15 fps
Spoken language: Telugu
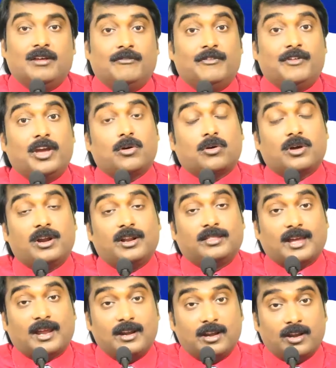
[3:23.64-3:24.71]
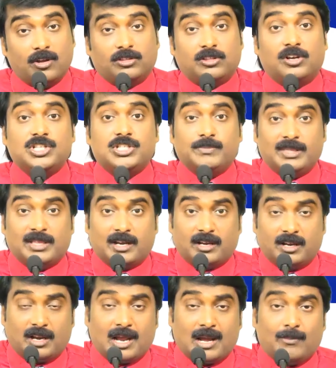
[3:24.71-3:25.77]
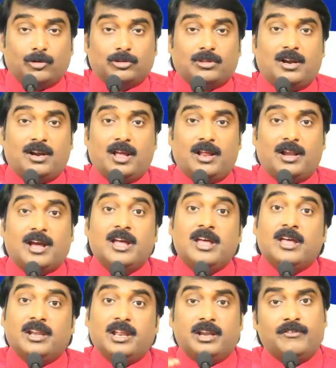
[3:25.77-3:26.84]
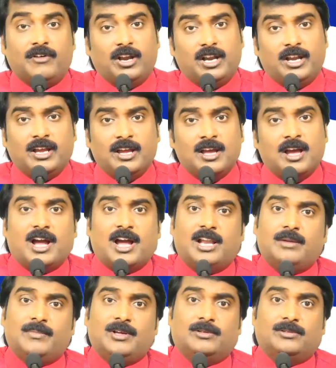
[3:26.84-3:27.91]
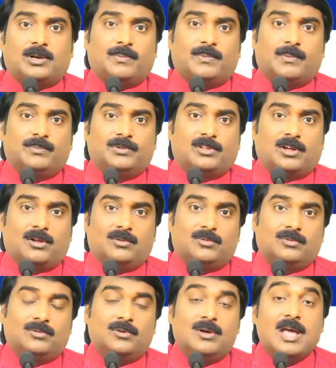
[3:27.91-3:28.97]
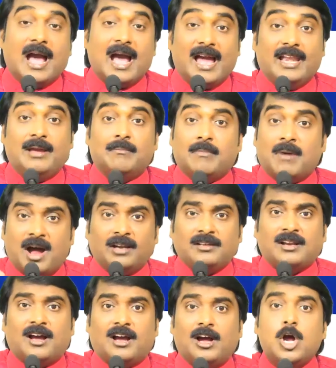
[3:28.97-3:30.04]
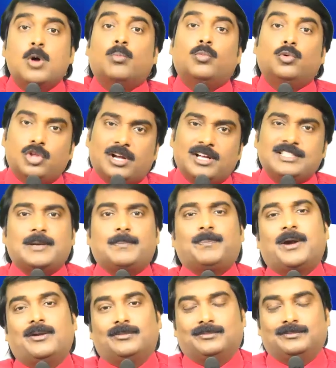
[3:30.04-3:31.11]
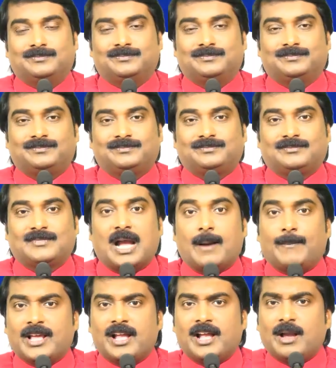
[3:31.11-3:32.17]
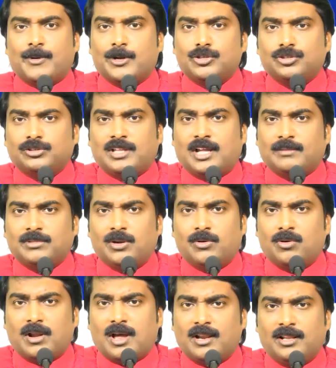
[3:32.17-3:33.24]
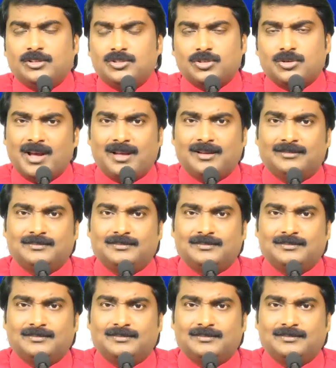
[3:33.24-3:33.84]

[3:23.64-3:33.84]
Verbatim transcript: వేరొకరిని తండ్రి వద్ద నుంచి మీ దగ్గరకు రాబోతున్నాడు ఆయన నేను వెళ్ళి ఆయన మీ వద్దకు పంపుతాను అనే మాట ముందుగా చెప్పాడు అప్పటికి ఇంకా పరిశుద్ధాత్మ దేవుడు రాలేదు సుమా